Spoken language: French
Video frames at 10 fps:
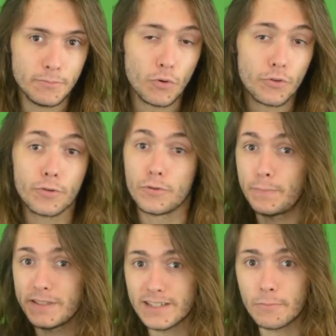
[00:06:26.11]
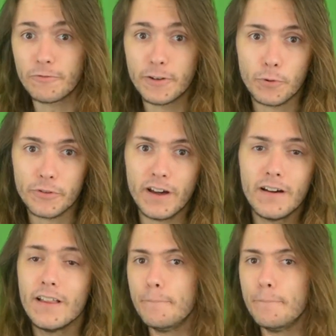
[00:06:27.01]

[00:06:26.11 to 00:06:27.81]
immenses spécialement faits pour ça,